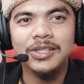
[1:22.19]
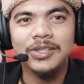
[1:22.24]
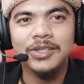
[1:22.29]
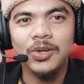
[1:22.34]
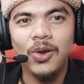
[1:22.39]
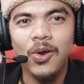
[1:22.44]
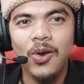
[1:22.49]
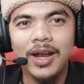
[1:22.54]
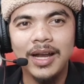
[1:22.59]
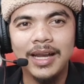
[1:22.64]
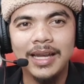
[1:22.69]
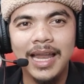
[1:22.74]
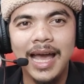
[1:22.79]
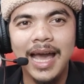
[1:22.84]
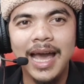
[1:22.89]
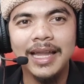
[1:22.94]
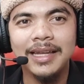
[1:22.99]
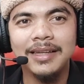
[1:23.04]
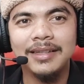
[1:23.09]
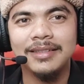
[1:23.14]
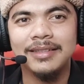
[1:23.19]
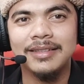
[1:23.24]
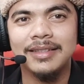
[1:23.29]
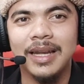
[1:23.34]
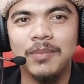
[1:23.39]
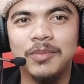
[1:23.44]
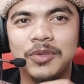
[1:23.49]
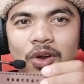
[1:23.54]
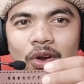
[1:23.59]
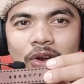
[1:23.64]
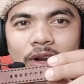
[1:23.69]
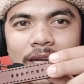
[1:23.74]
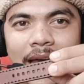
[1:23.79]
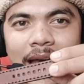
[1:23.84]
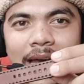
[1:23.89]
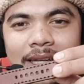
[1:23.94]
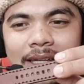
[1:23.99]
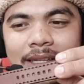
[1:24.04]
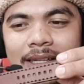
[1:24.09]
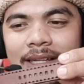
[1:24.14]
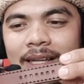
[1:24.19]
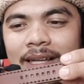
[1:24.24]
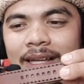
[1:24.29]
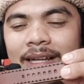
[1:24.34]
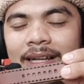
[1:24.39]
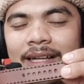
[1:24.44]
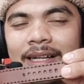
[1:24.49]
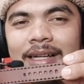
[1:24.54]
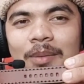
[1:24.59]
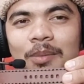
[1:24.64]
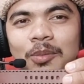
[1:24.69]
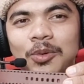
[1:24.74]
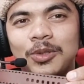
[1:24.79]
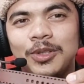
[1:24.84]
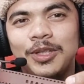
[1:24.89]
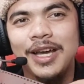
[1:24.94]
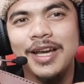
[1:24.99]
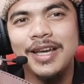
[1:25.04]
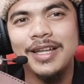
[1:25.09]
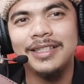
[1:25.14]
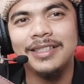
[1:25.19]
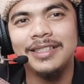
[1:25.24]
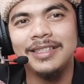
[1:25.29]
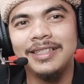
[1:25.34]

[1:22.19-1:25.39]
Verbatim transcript: coklat strap coklat kemudian